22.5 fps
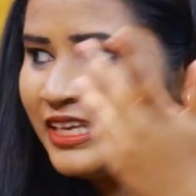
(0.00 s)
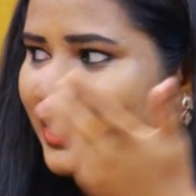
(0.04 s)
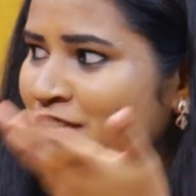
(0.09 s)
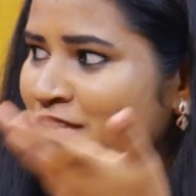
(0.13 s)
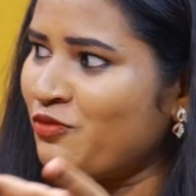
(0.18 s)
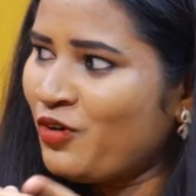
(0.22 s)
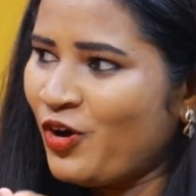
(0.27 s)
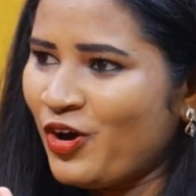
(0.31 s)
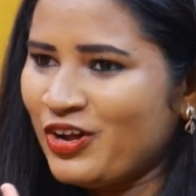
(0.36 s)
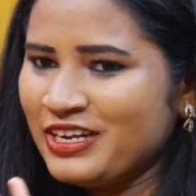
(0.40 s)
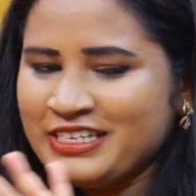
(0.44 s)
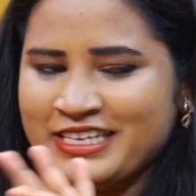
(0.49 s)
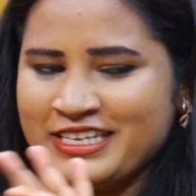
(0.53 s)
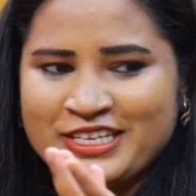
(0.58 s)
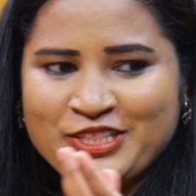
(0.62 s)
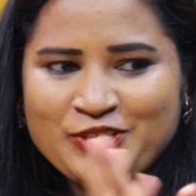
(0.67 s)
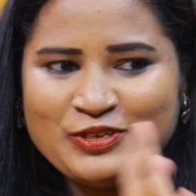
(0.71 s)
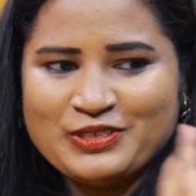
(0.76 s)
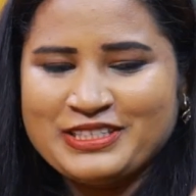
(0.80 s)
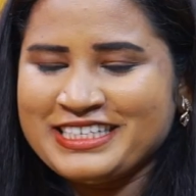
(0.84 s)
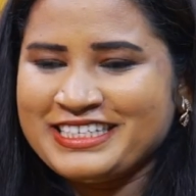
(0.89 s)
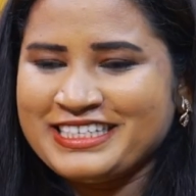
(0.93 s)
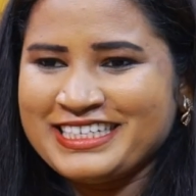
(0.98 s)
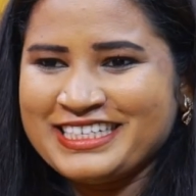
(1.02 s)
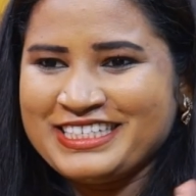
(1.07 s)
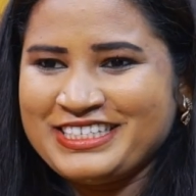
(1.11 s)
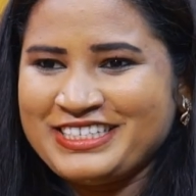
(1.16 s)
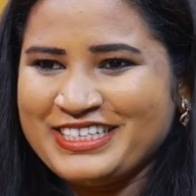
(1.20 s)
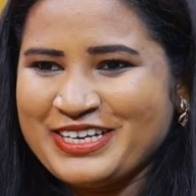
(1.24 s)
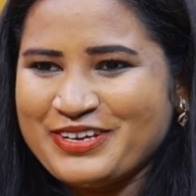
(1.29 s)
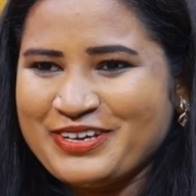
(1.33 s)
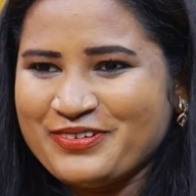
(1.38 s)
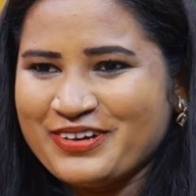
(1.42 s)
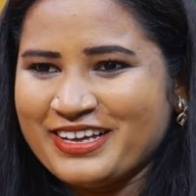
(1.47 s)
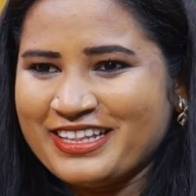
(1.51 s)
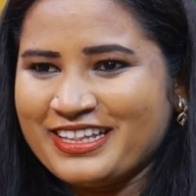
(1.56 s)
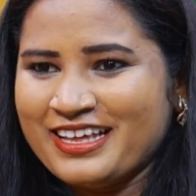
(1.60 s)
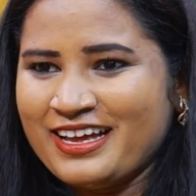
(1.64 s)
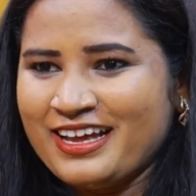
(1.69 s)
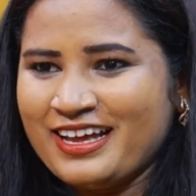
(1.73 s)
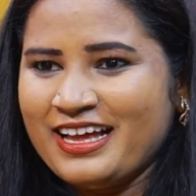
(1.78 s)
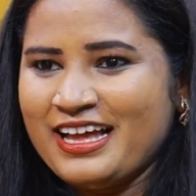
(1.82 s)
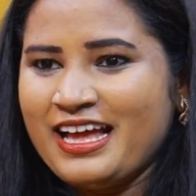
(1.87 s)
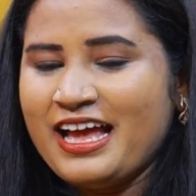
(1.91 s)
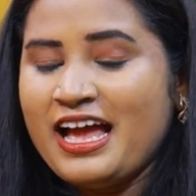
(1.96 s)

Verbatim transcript: ఈ వాల్స్ అయితే వచ్చి జడ్జ్ అయ్యావు కదా